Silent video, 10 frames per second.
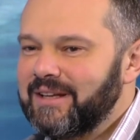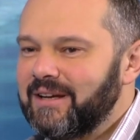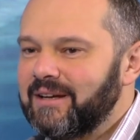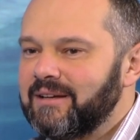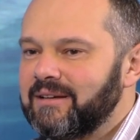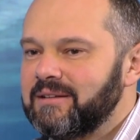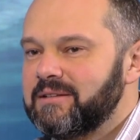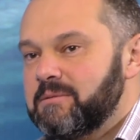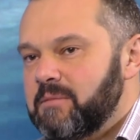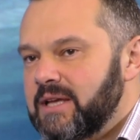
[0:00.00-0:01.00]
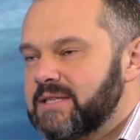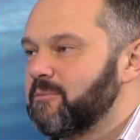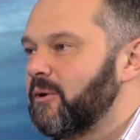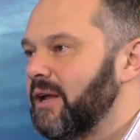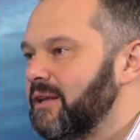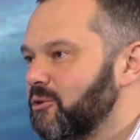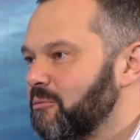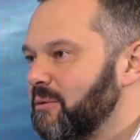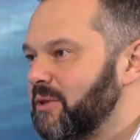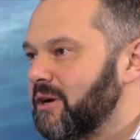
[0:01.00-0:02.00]
Да, тебя избрали, но
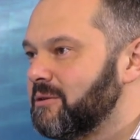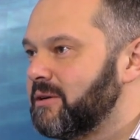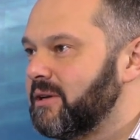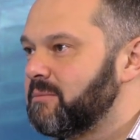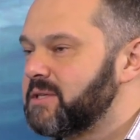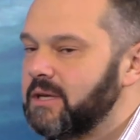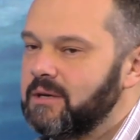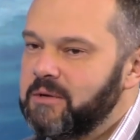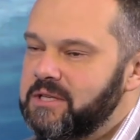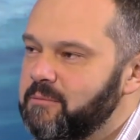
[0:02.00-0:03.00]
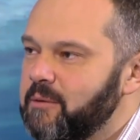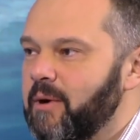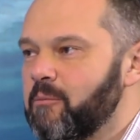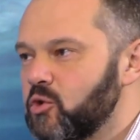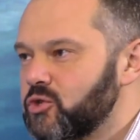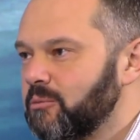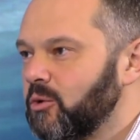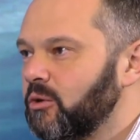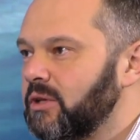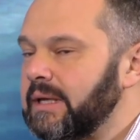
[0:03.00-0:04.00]
мы договоримся. Или мы тебе
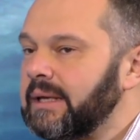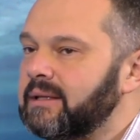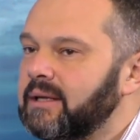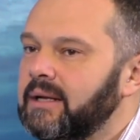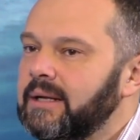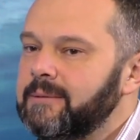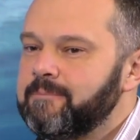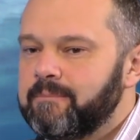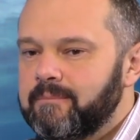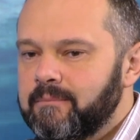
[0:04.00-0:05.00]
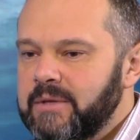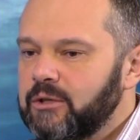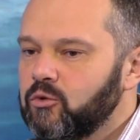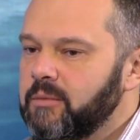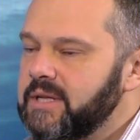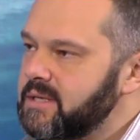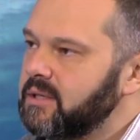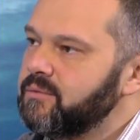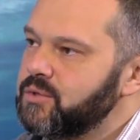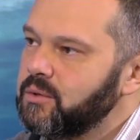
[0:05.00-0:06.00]
поможем, но ты это. Мне думается,
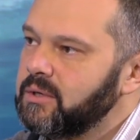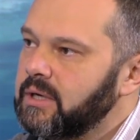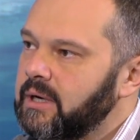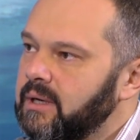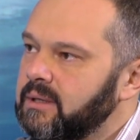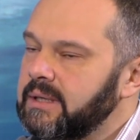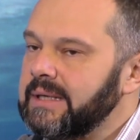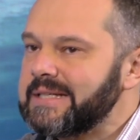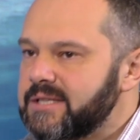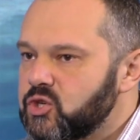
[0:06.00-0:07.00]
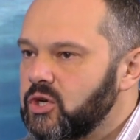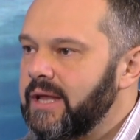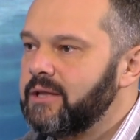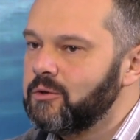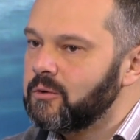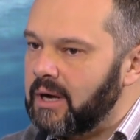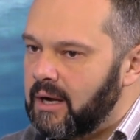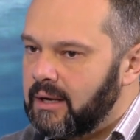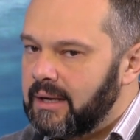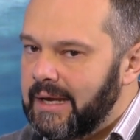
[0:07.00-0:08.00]
это все играет. К сожалению,
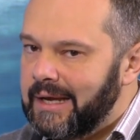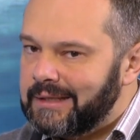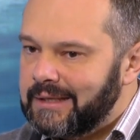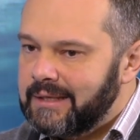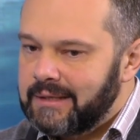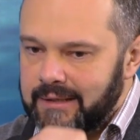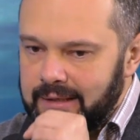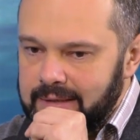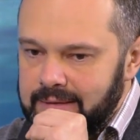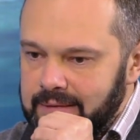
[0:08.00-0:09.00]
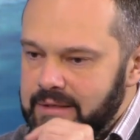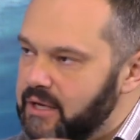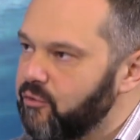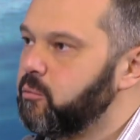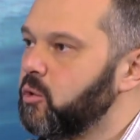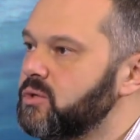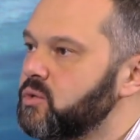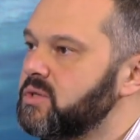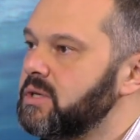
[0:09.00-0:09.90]
это играет не в пользу